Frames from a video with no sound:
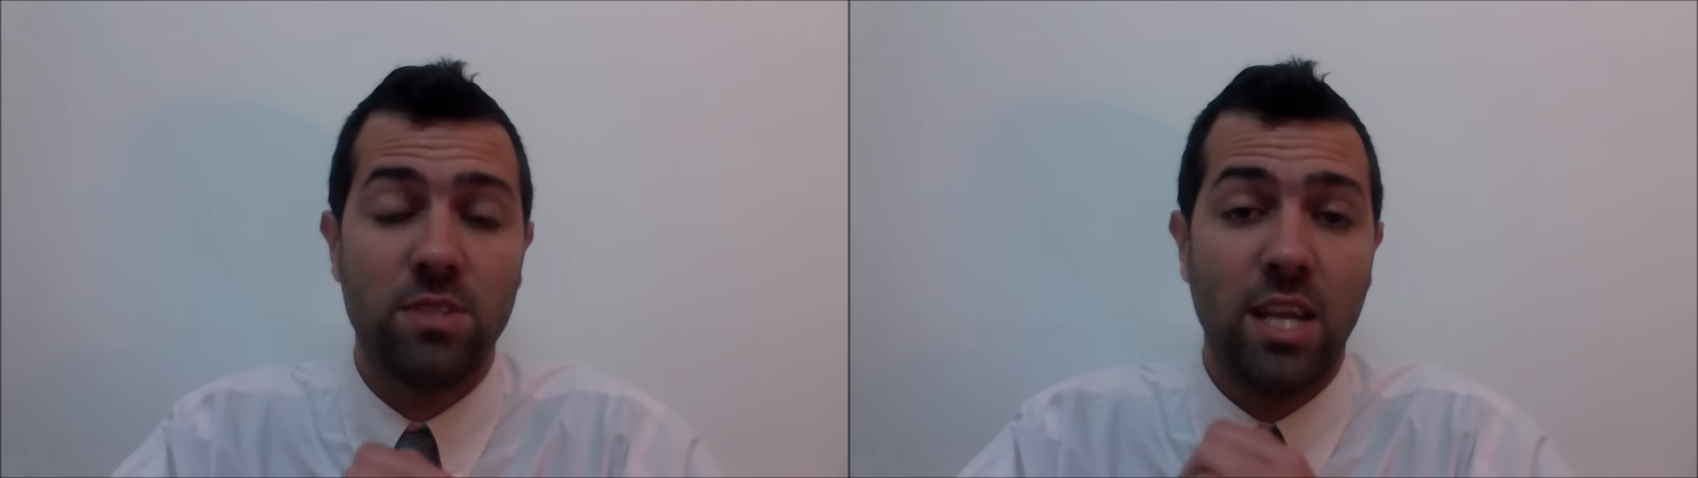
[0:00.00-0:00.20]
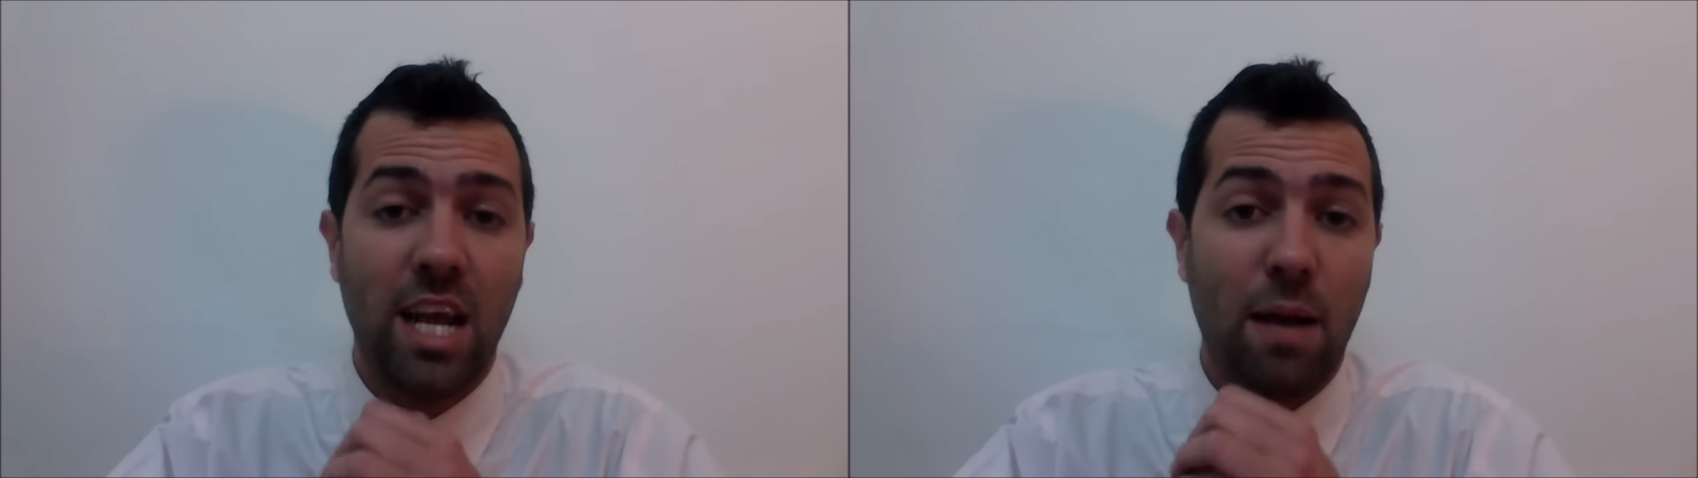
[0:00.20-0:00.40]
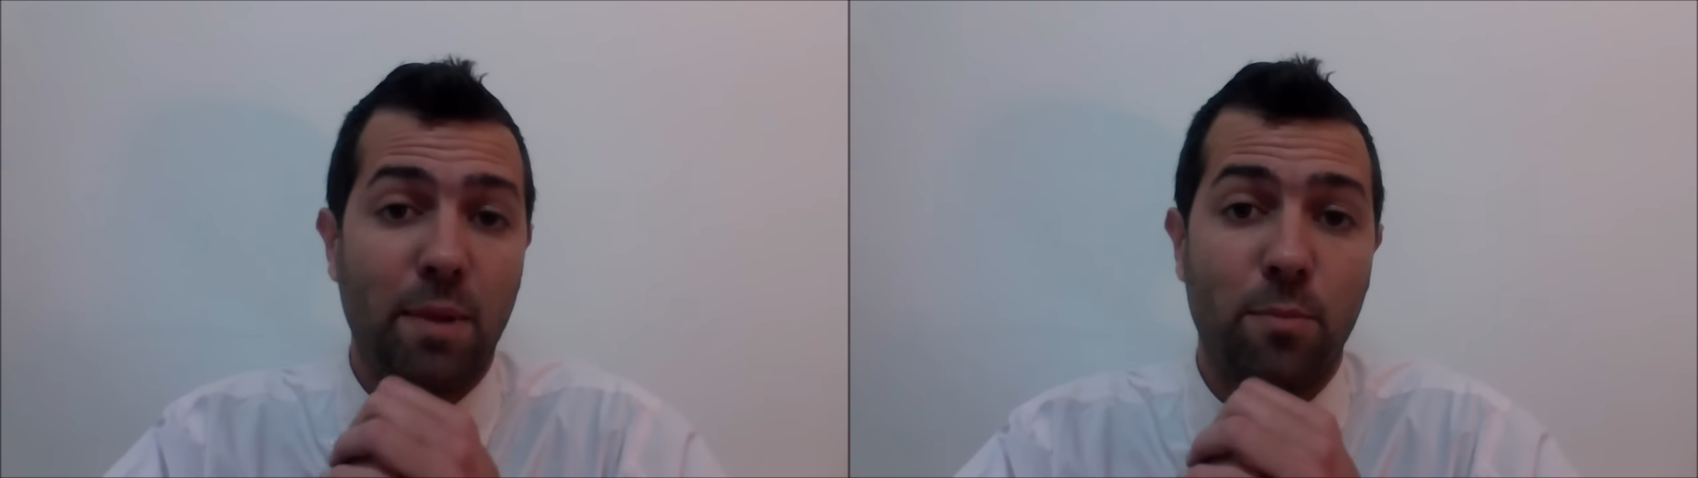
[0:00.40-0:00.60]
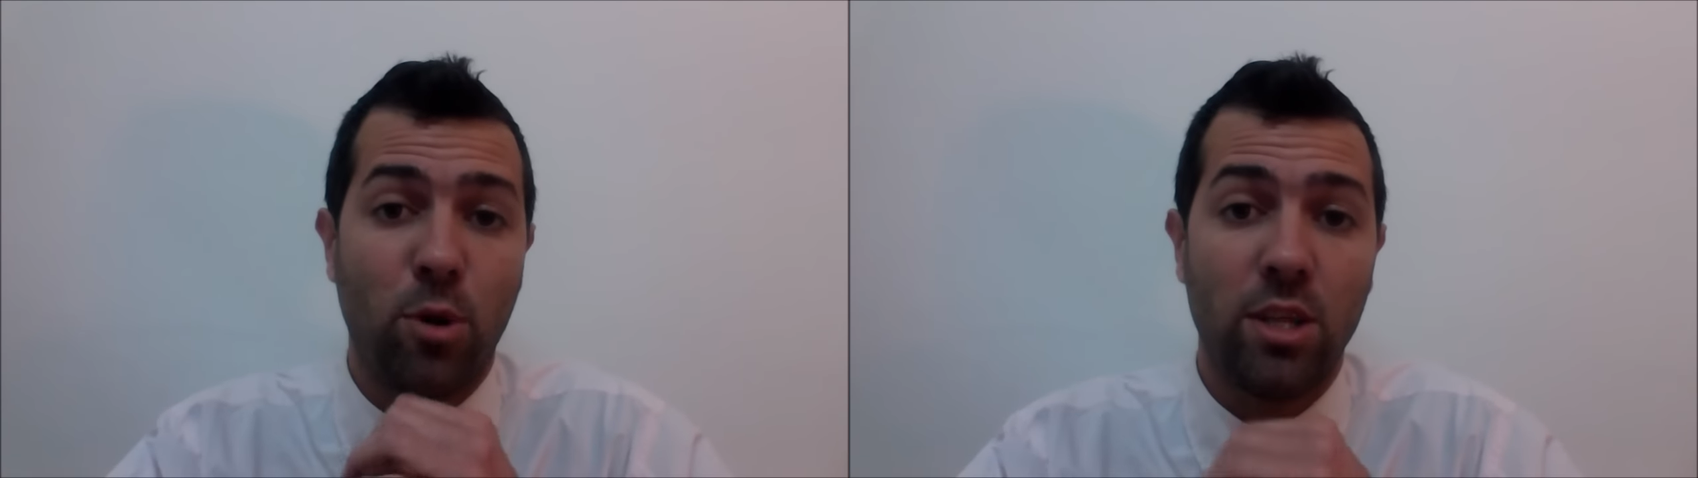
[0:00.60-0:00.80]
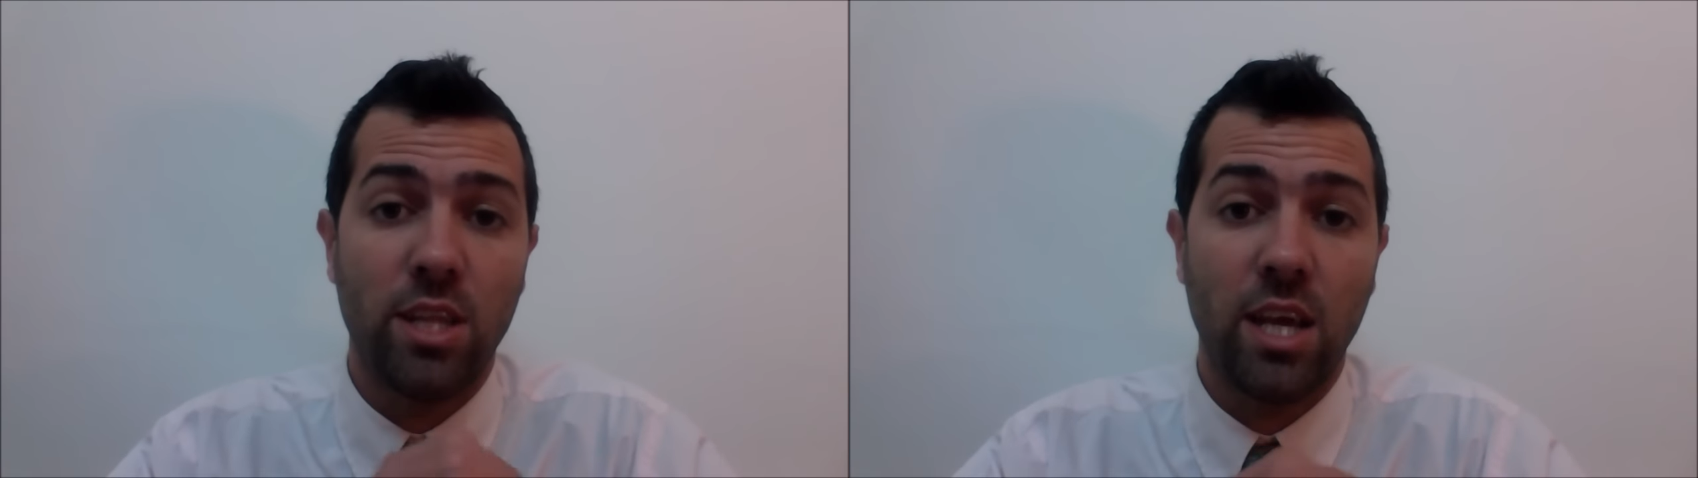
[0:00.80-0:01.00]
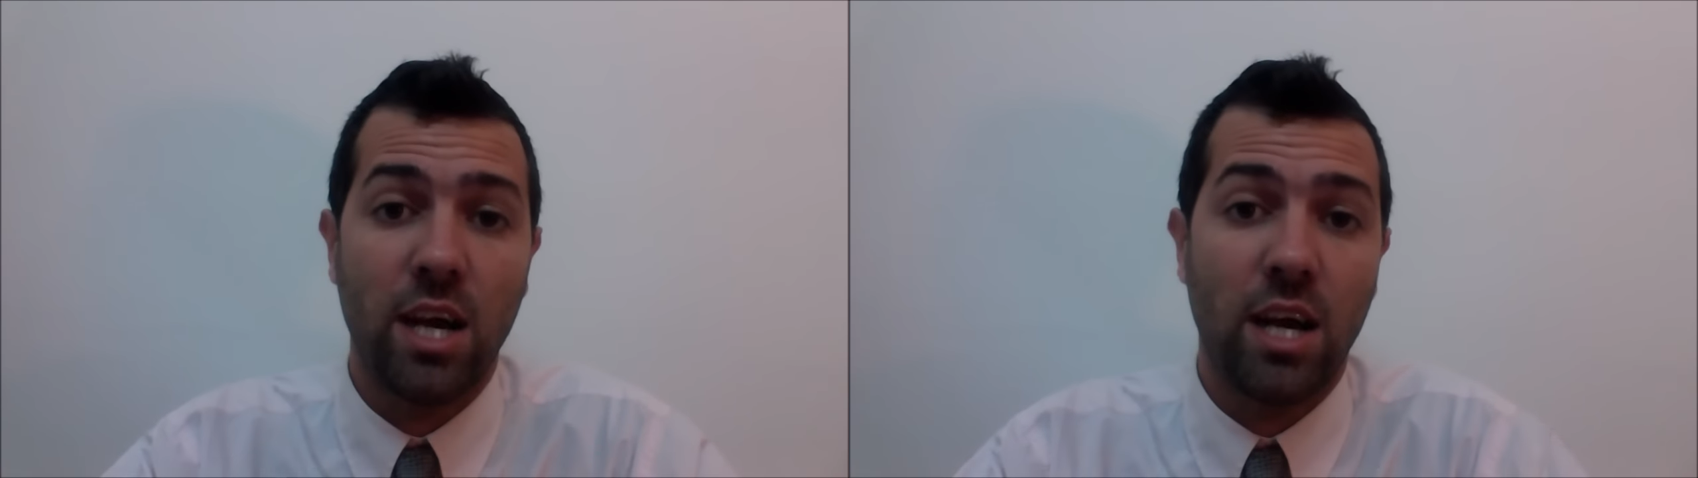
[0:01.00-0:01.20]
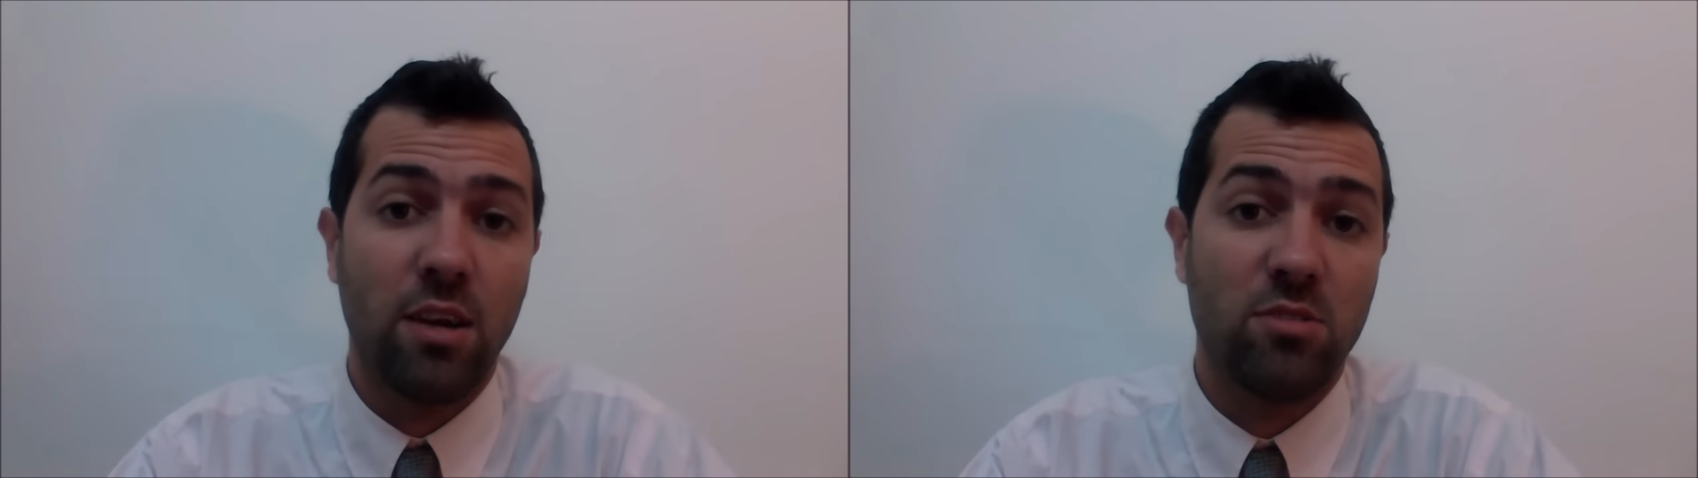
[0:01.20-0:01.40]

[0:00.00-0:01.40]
Si la campaña política